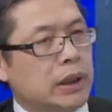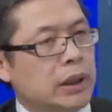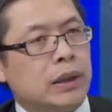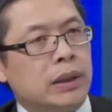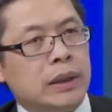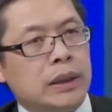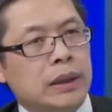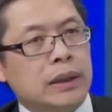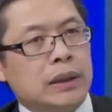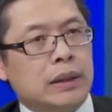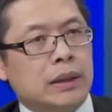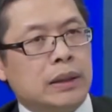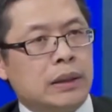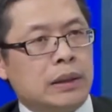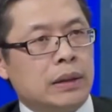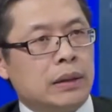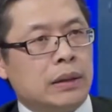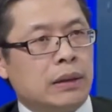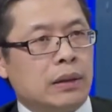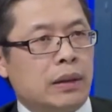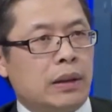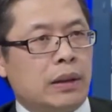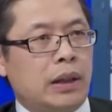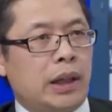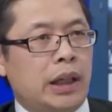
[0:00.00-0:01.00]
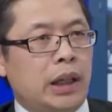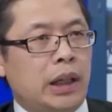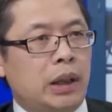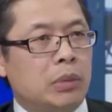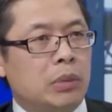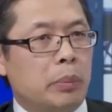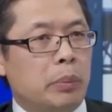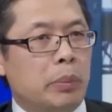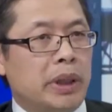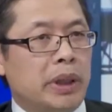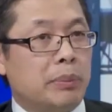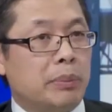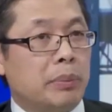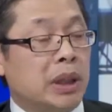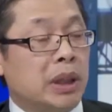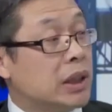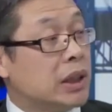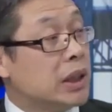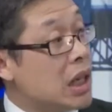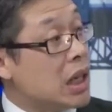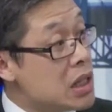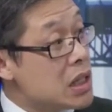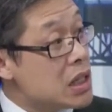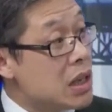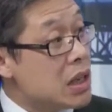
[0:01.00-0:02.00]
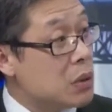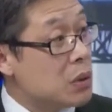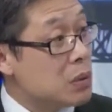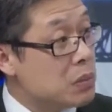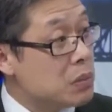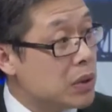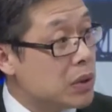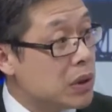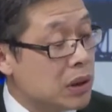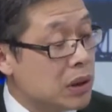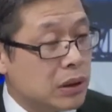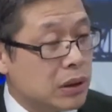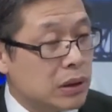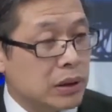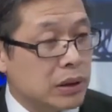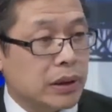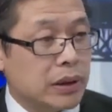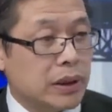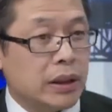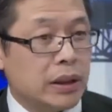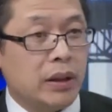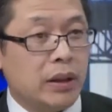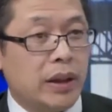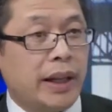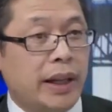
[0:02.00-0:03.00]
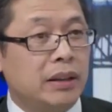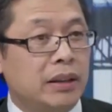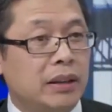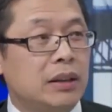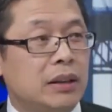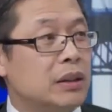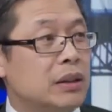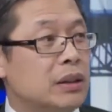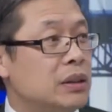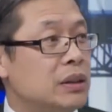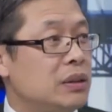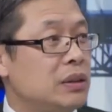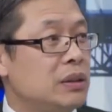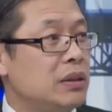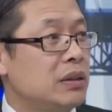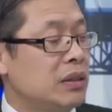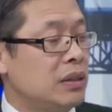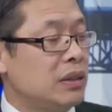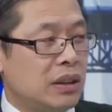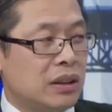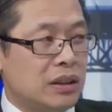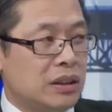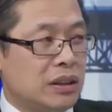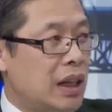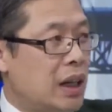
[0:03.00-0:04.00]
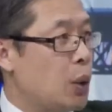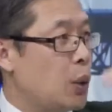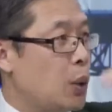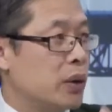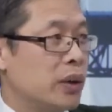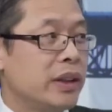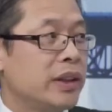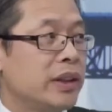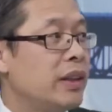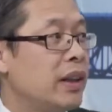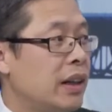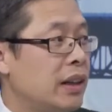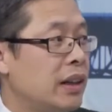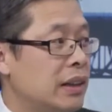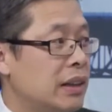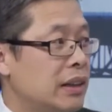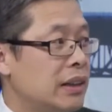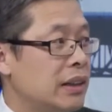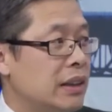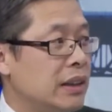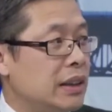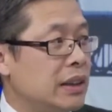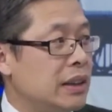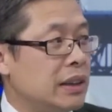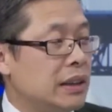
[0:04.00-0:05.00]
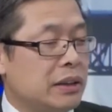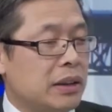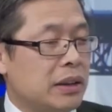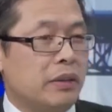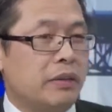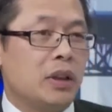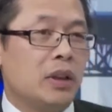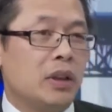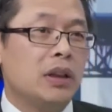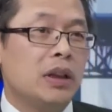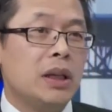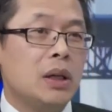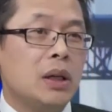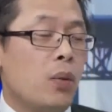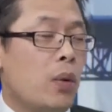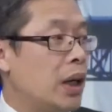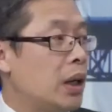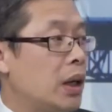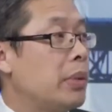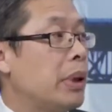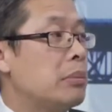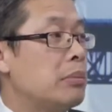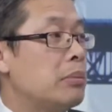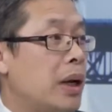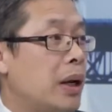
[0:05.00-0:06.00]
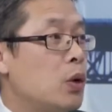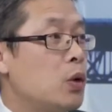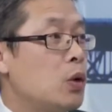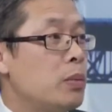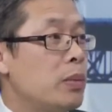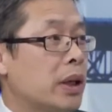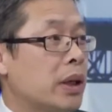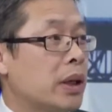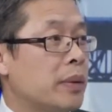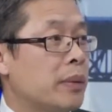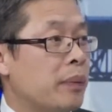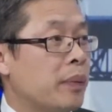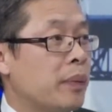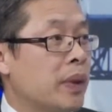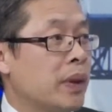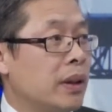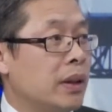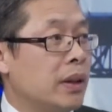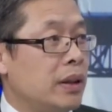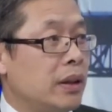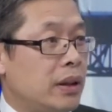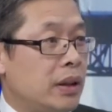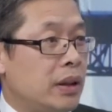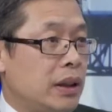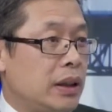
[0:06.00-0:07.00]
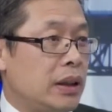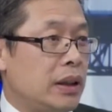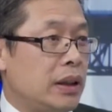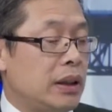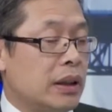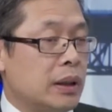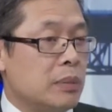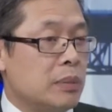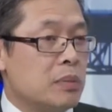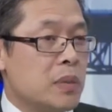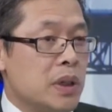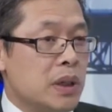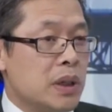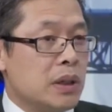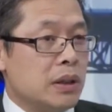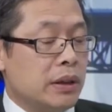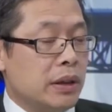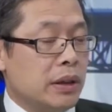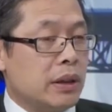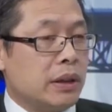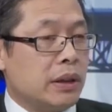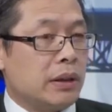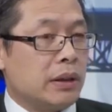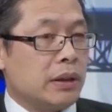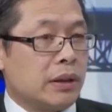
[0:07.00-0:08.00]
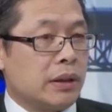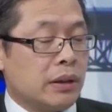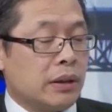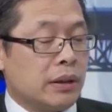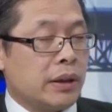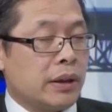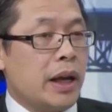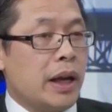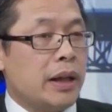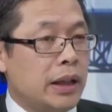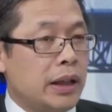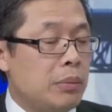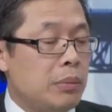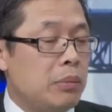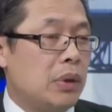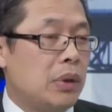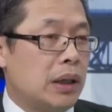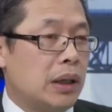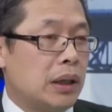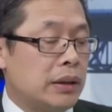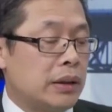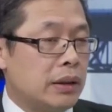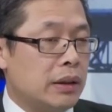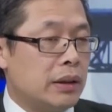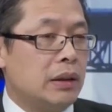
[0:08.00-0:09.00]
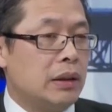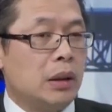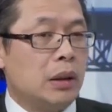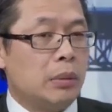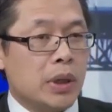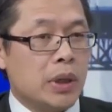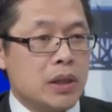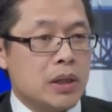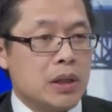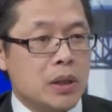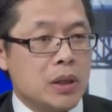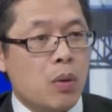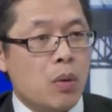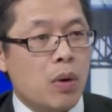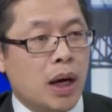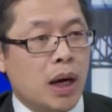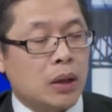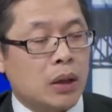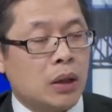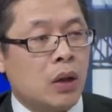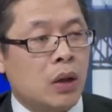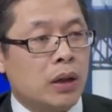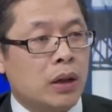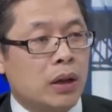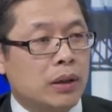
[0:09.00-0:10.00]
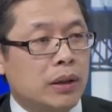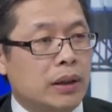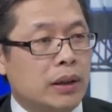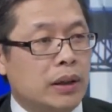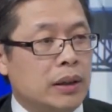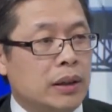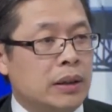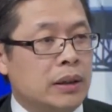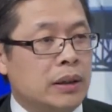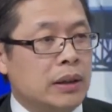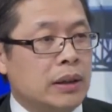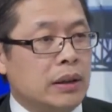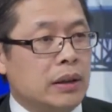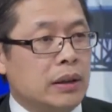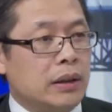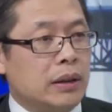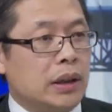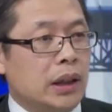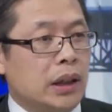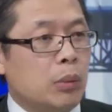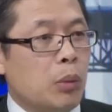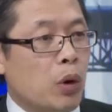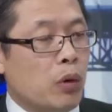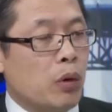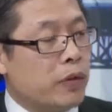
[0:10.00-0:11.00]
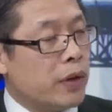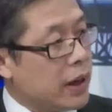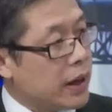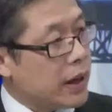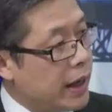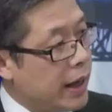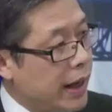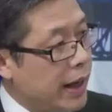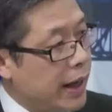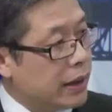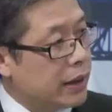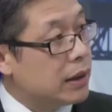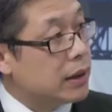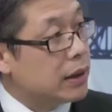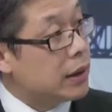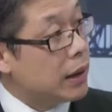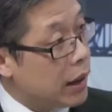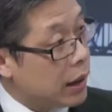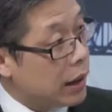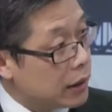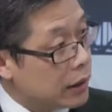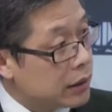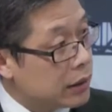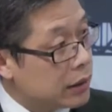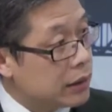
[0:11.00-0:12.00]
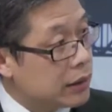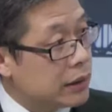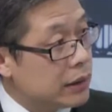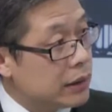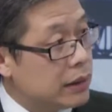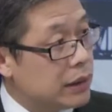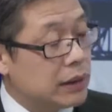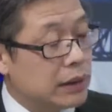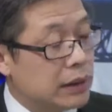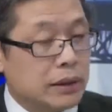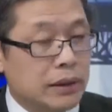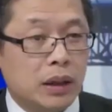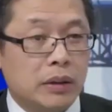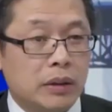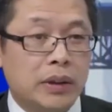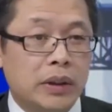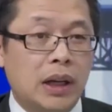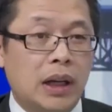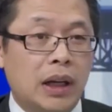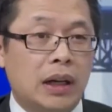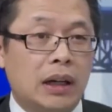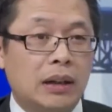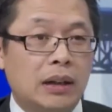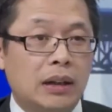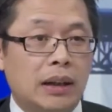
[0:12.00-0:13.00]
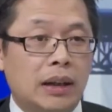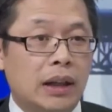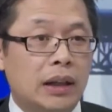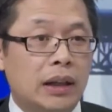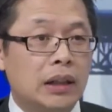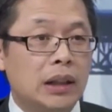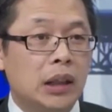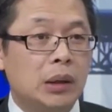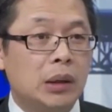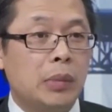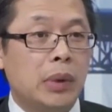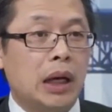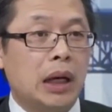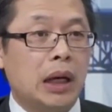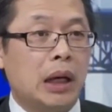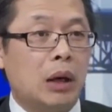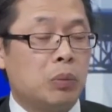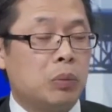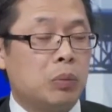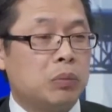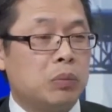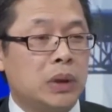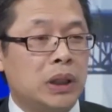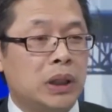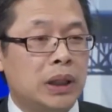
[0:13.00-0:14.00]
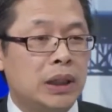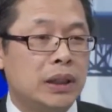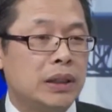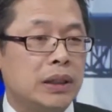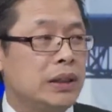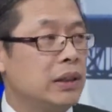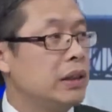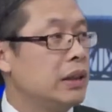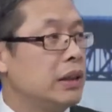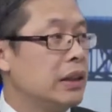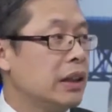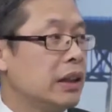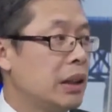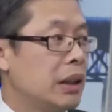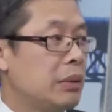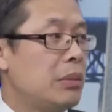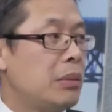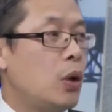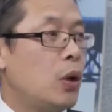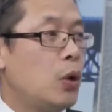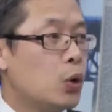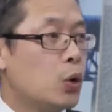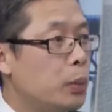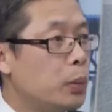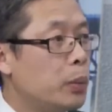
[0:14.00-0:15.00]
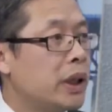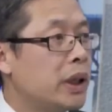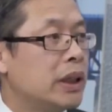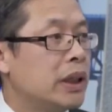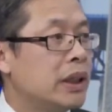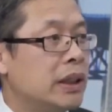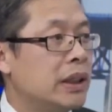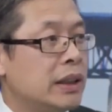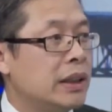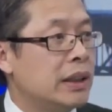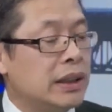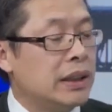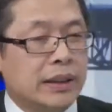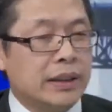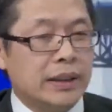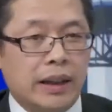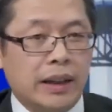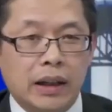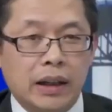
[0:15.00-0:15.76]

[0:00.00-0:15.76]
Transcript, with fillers: thì khi mà bị bệnh tăng xong đó thì yeah. nó ảnh hưởng từ đầu tới chân hết tại vì nó liên quan đến mạch máu mà yeah. thì um, kế tiếp là như là bác sĩ hoàng nói đó thì những cái bộ phận khác như thận yeah. tại vì thận là cái nơi mà lọc hết những cái máu của mình yeah.